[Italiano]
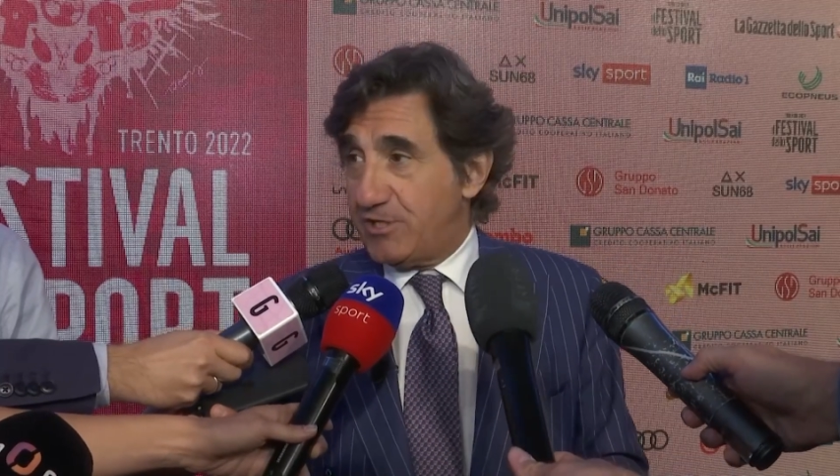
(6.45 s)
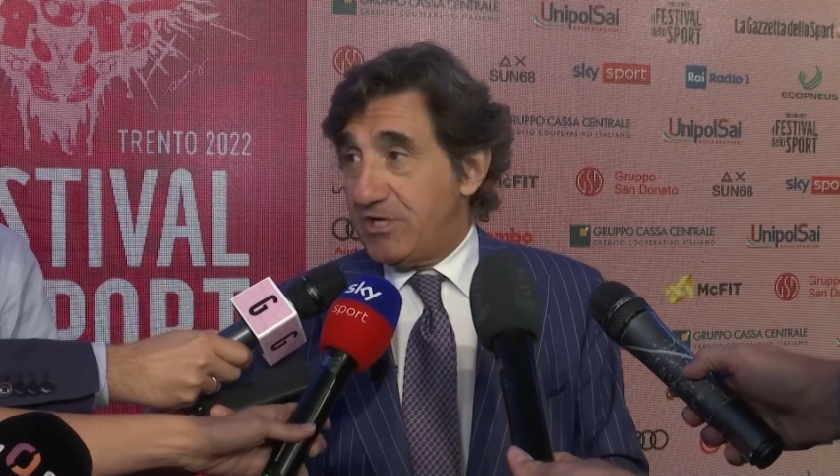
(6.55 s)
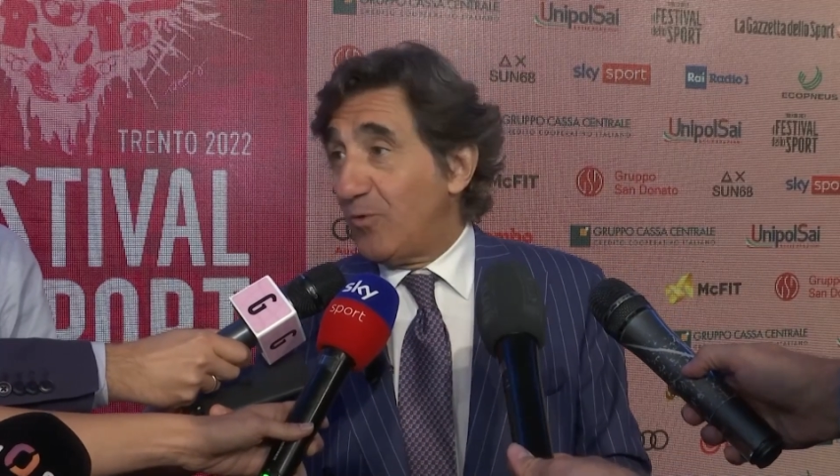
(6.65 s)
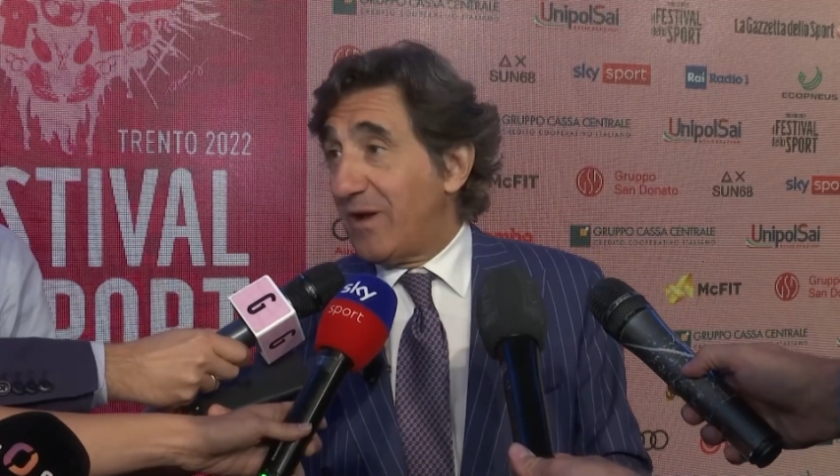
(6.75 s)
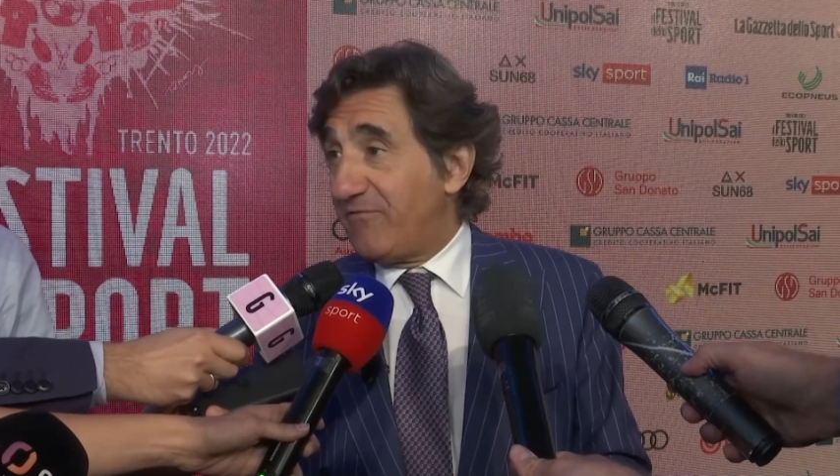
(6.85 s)

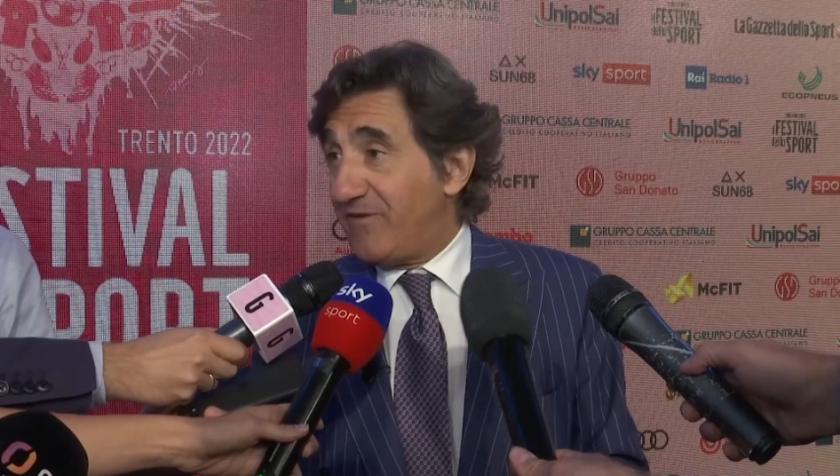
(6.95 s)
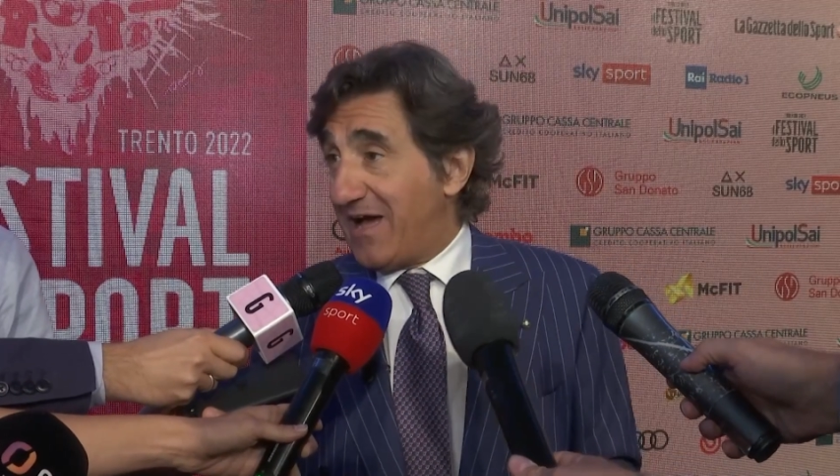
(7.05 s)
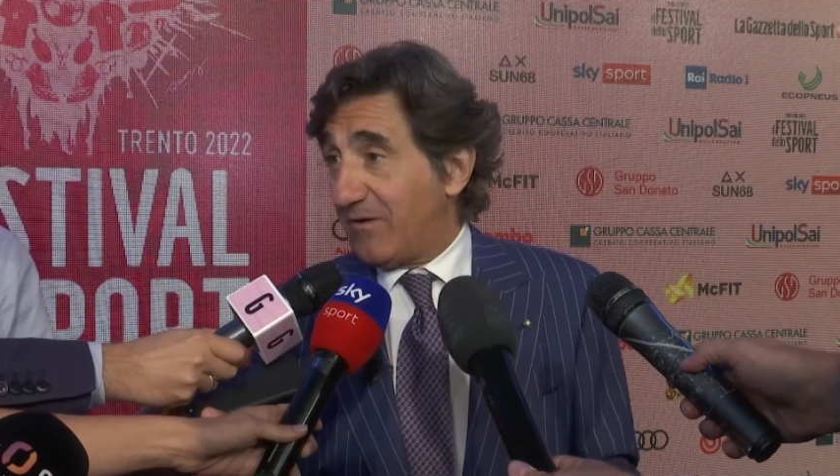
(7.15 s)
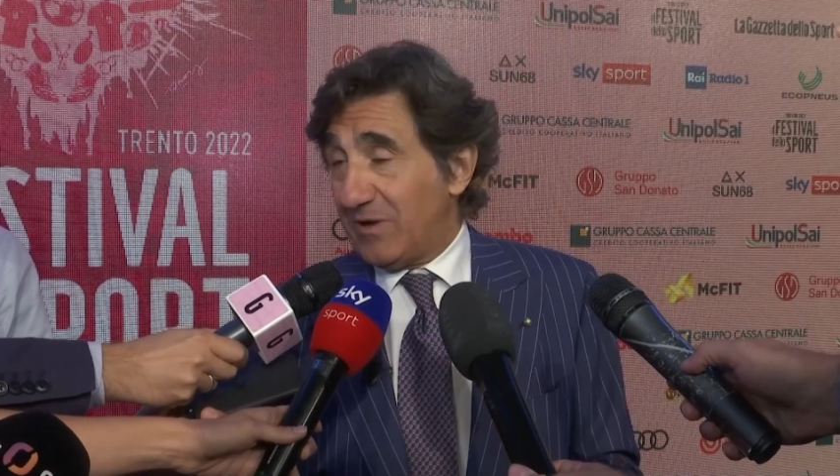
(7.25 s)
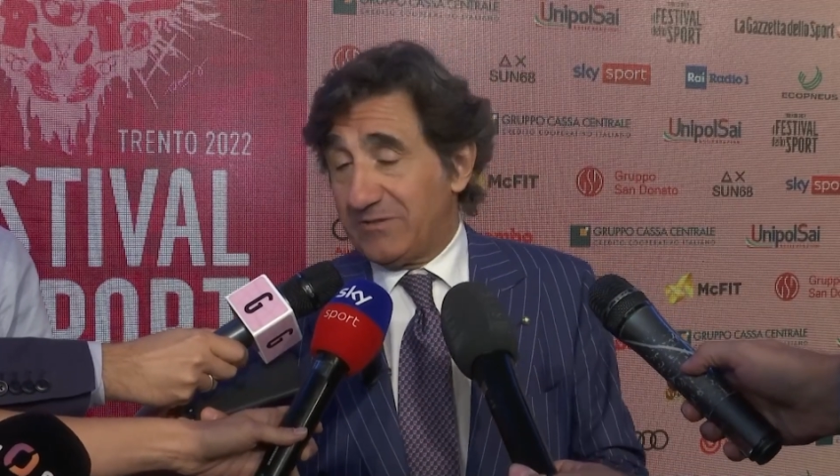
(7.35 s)
cinque anni
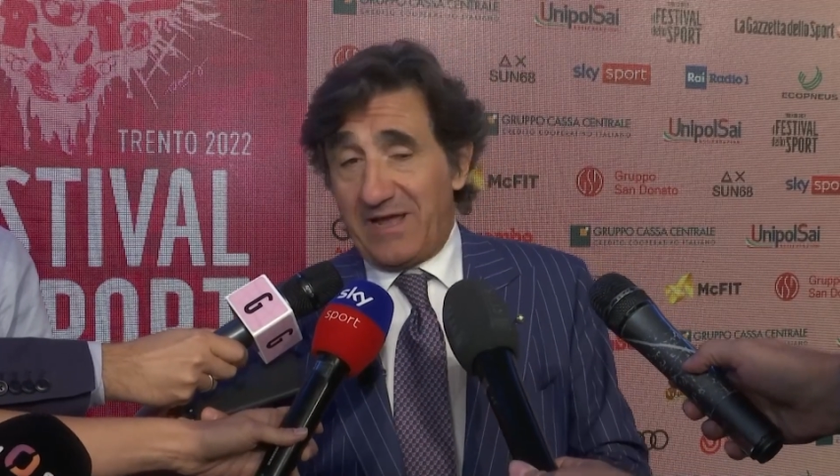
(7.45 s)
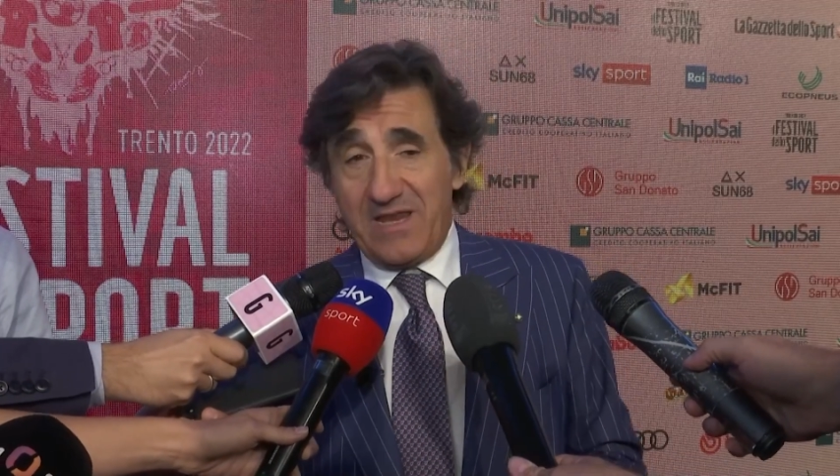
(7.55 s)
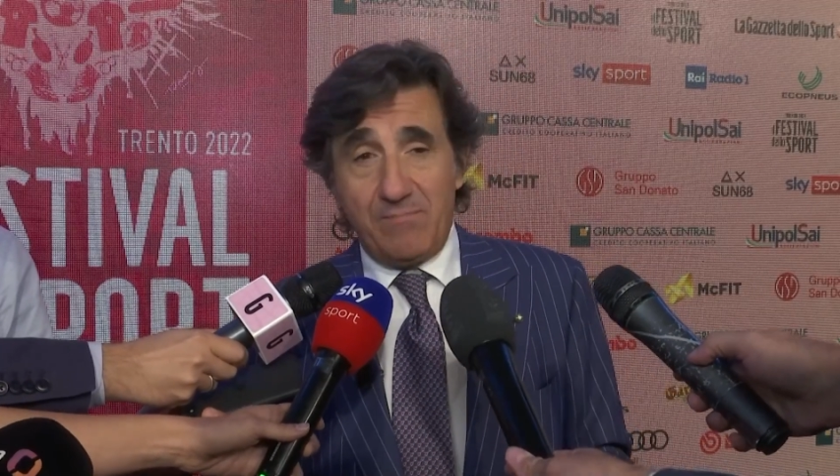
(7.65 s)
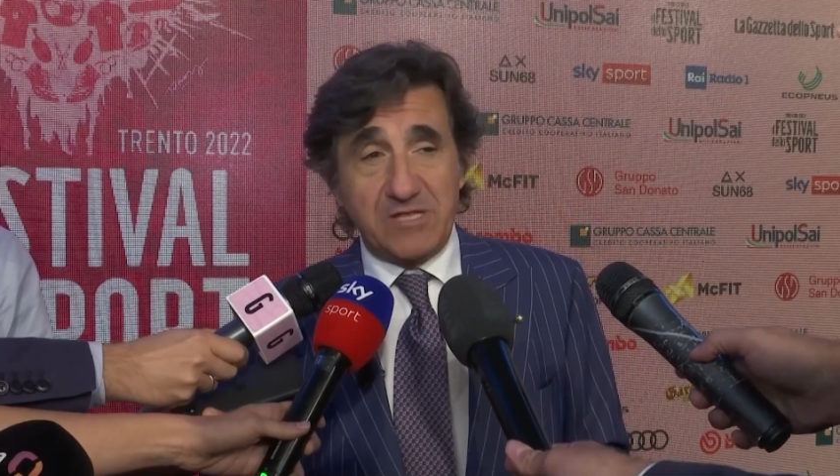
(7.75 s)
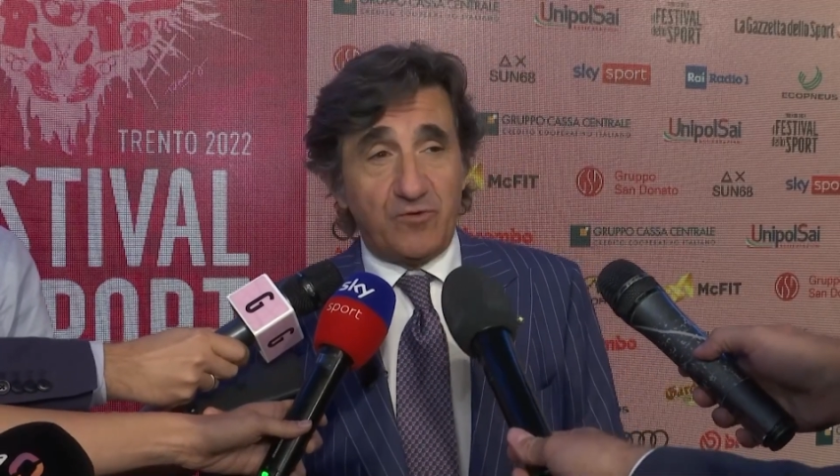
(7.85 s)
fa, quattro anni
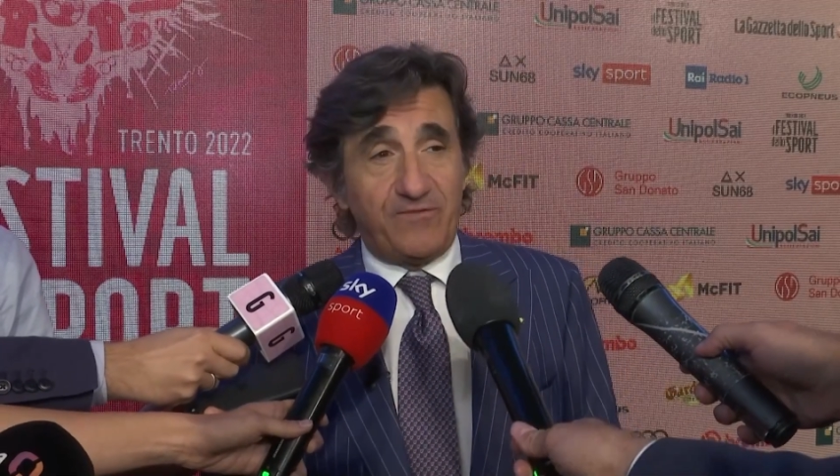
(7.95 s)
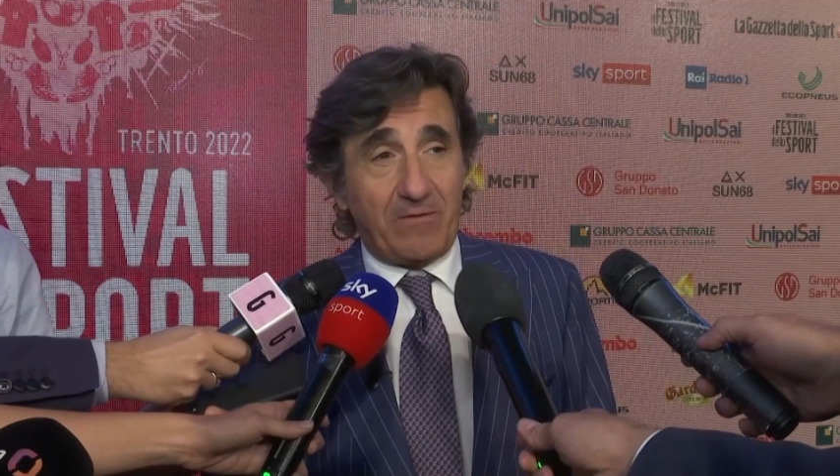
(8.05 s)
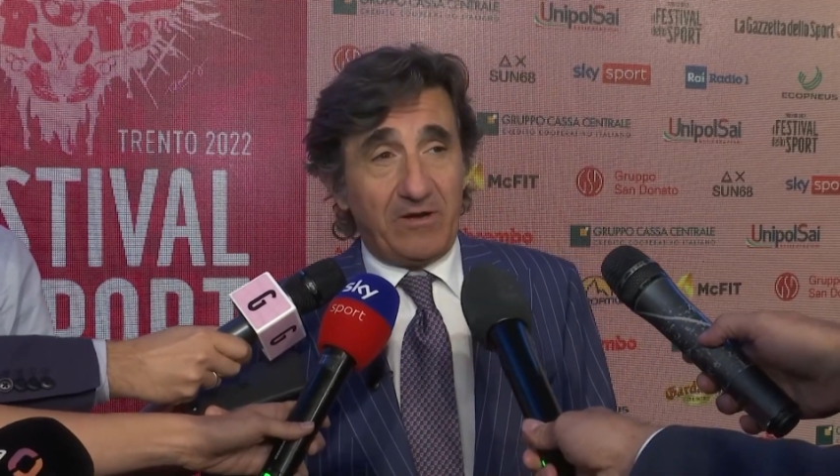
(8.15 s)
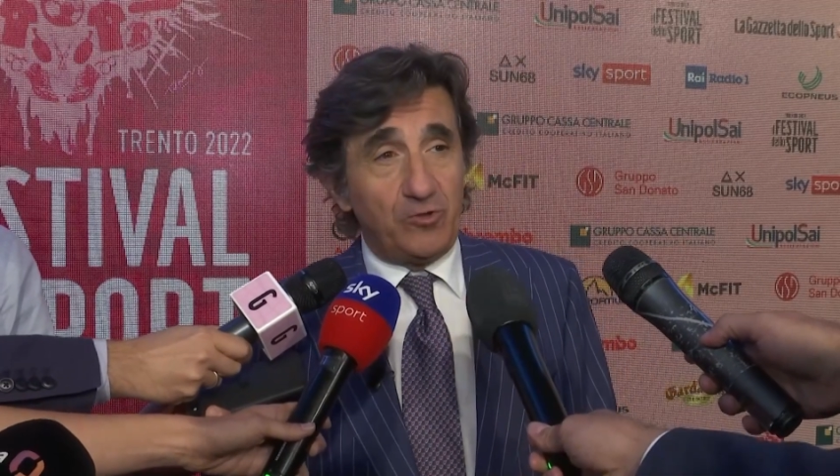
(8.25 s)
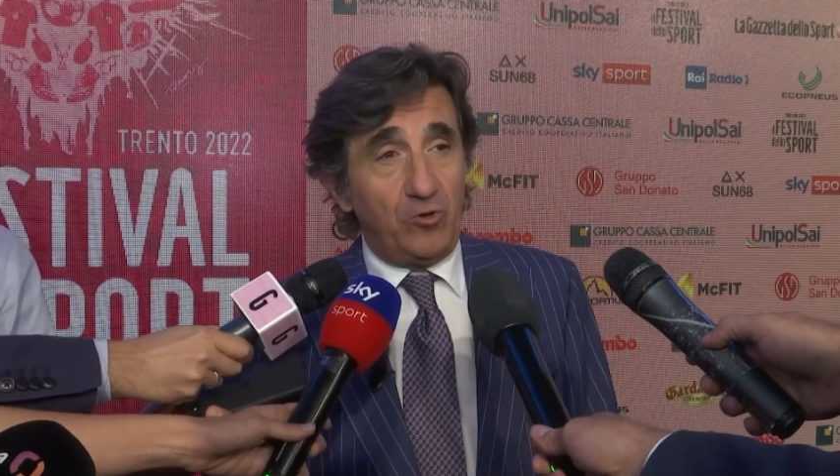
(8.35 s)
e mezzo fa,
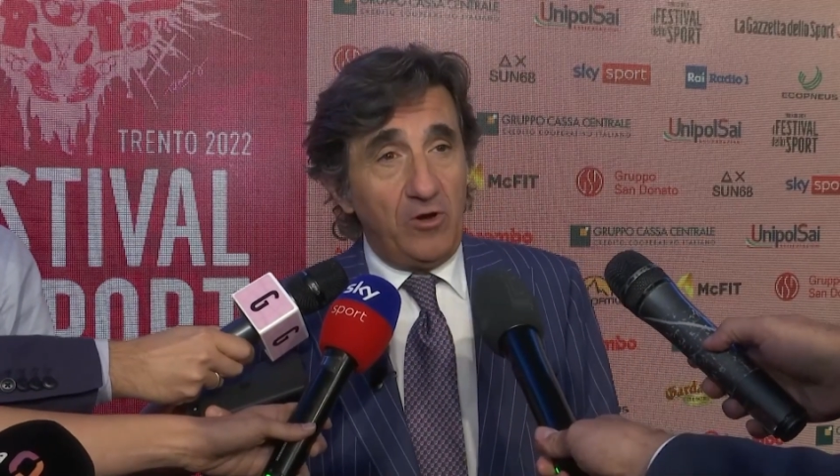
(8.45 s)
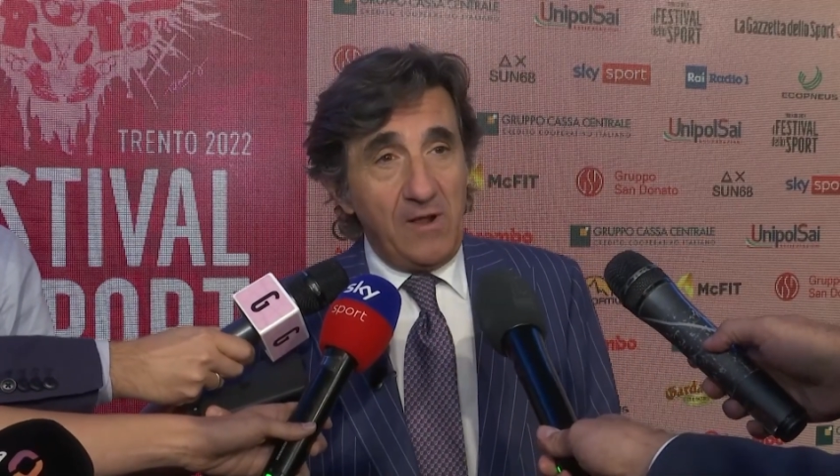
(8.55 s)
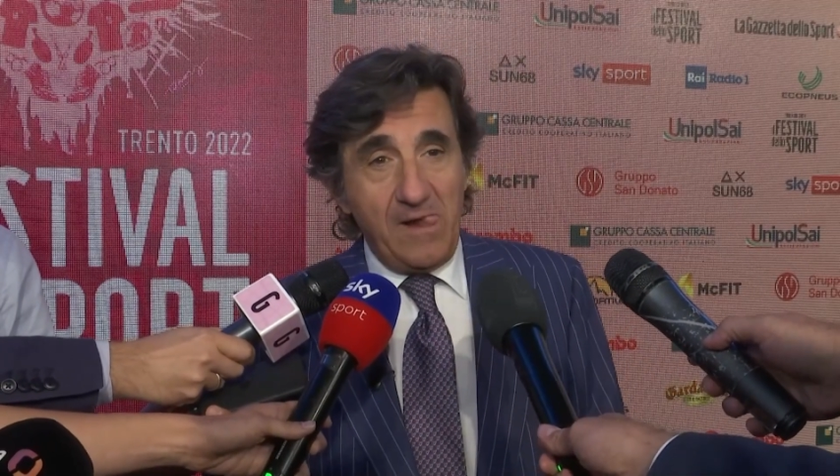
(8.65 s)
quando